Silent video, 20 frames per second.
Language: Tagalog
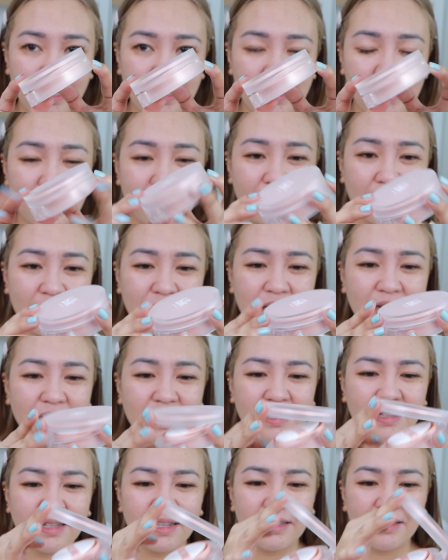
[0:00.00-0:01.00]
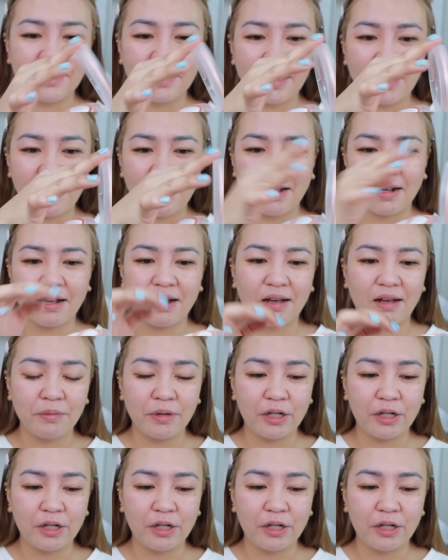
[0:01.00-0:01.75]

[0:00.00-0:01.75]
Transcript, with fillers: Ayan, ang ganda niya talaga.